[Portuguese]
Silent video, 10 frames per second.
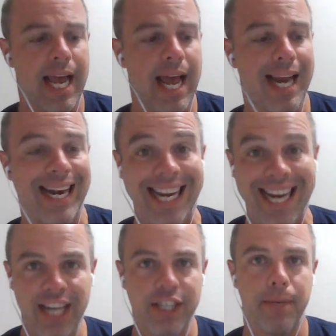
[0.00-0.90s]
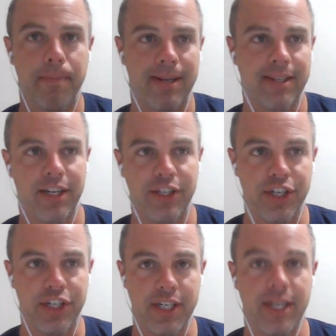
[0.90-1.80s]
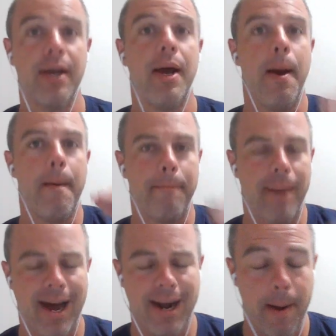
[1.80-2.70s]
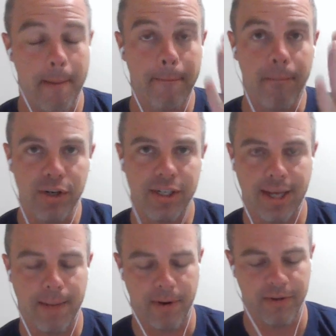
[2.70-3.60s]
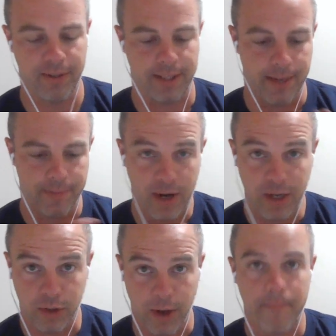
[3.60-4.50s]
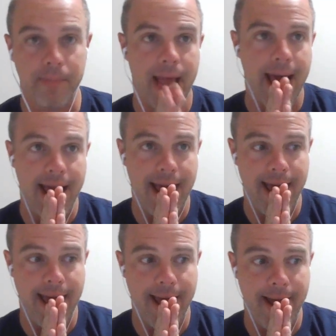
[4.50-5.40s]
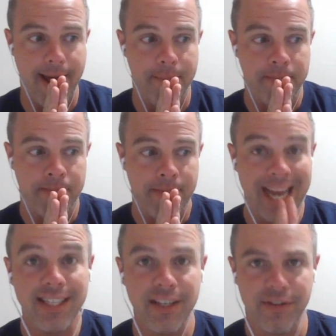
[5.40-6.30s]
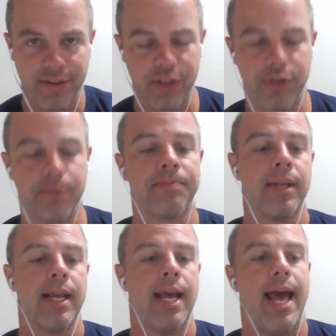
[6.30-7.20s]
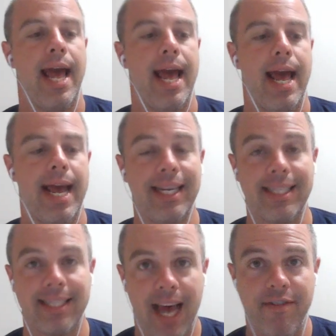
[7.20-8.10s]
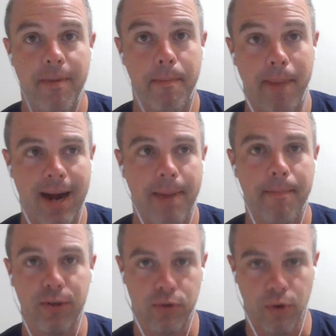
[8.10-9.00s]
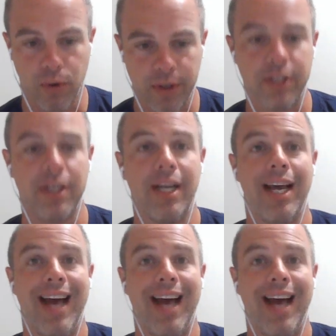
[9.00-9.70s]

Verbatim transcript: é, neste presente dia para mostrar para você. Olha só, é, esse vídeo é, ele serve para pessoas